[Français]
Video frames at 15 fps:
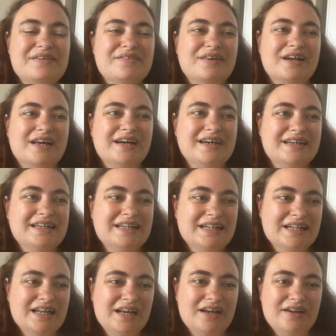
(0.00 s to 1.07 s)
Voilà.
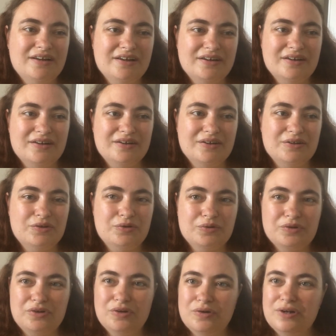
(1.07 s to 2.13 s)
Euh,
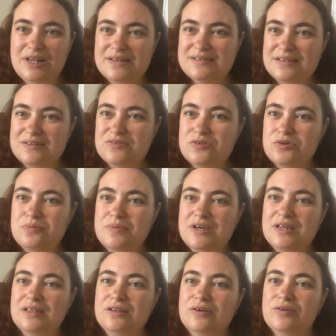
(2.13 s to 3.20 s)
donc euh, là, cette semaine,